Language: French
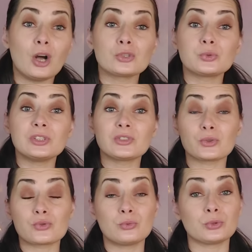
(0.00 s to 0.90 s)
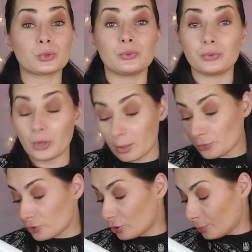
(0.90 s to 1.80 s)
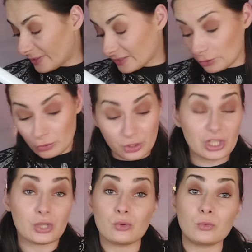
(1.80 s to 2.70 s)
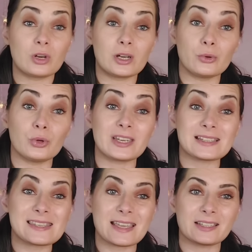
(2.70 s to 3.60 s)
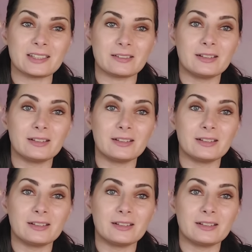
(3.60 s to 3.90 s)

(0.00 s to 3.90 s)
Ensuite, je vous montre au fur et à mesure parce que j'ai au moins 4 euh, sacs.